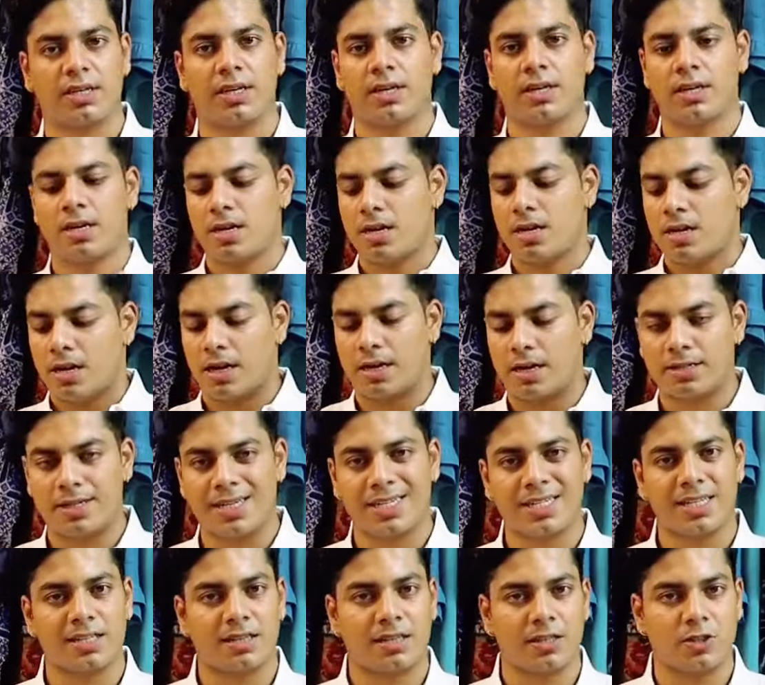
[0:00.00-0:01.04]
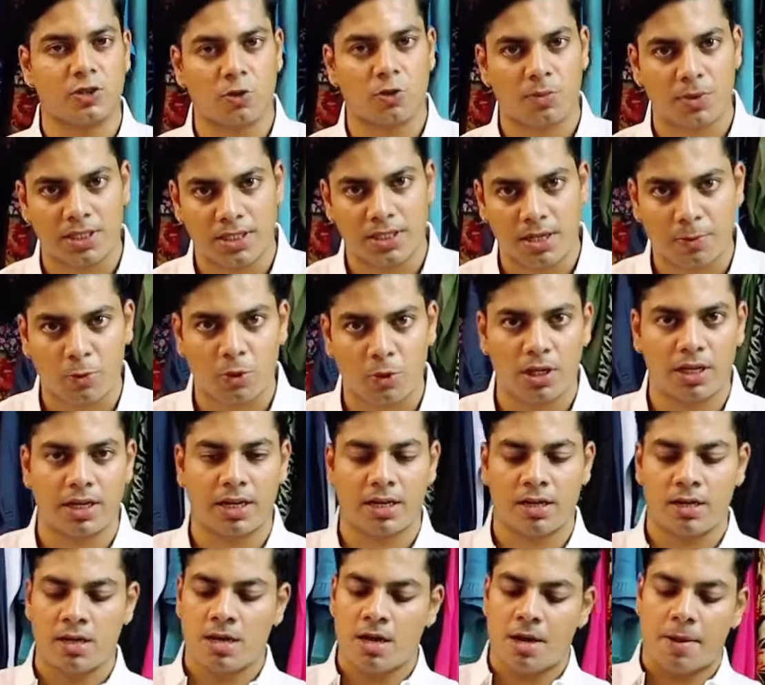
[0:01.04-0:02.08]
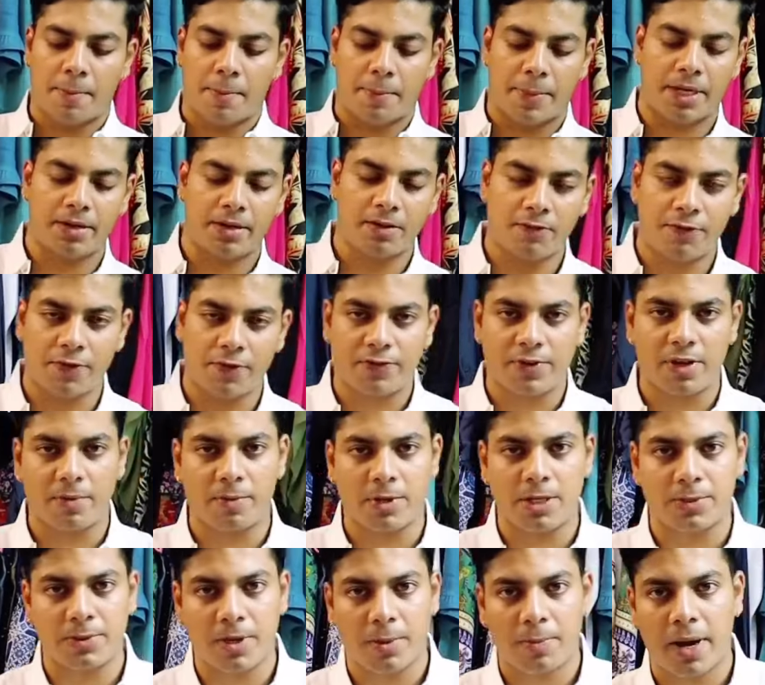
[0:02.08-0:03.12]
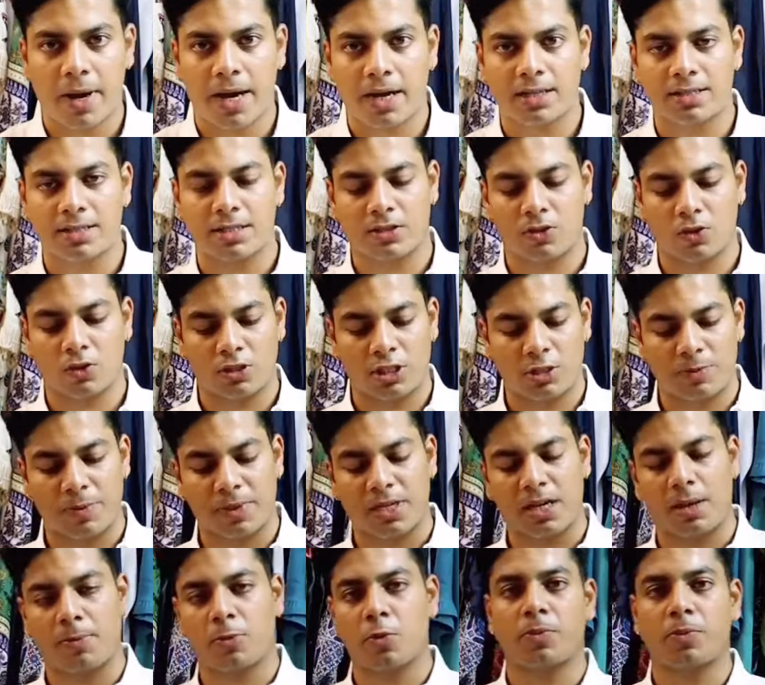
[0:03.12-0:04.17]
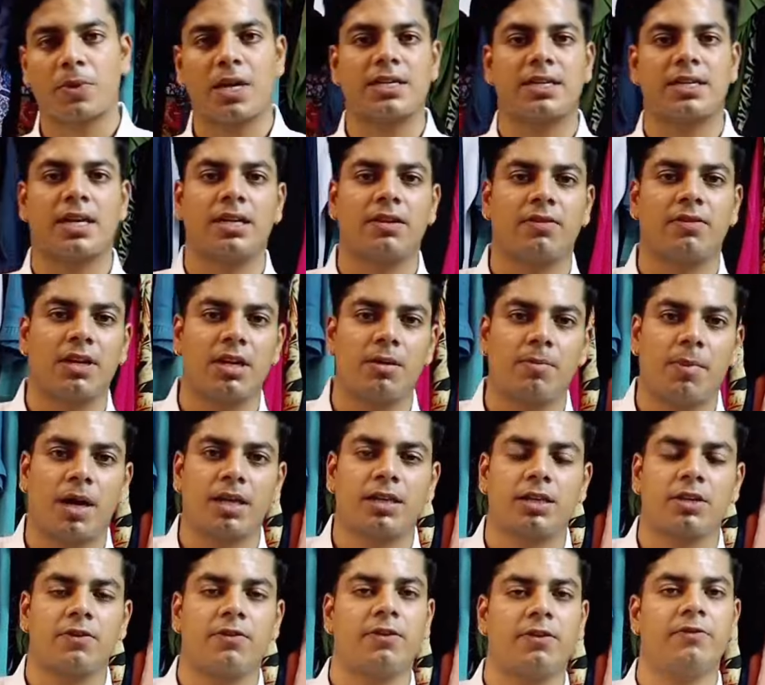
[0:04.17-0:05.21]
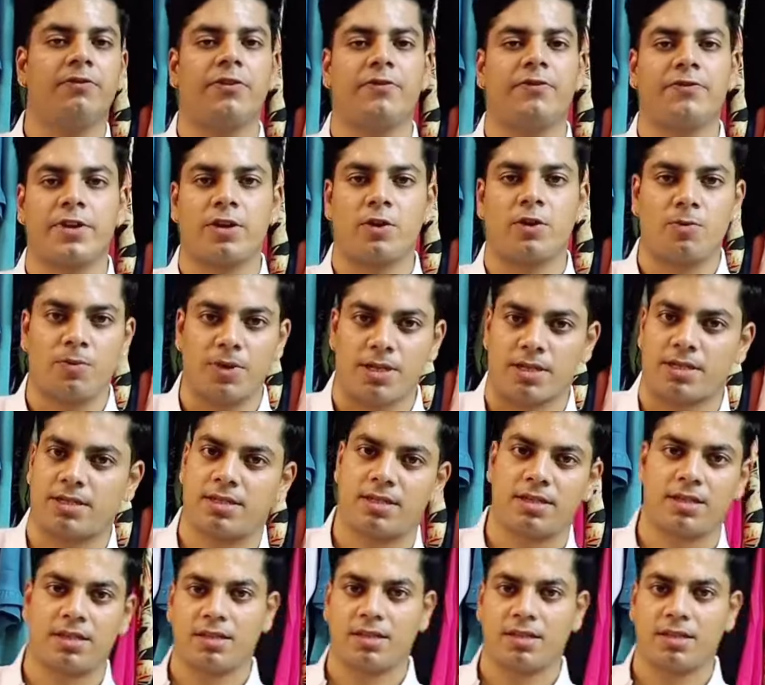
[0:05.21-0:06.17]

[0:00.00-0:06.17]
नहीं है 100 या 300 पीस आपको लेने मिनिमम 50 पीस भी आप बाय कर सकते हो जिसपे कि आपको प्राइस रहने वाला है मात्र वन फिफ्टी रुपीज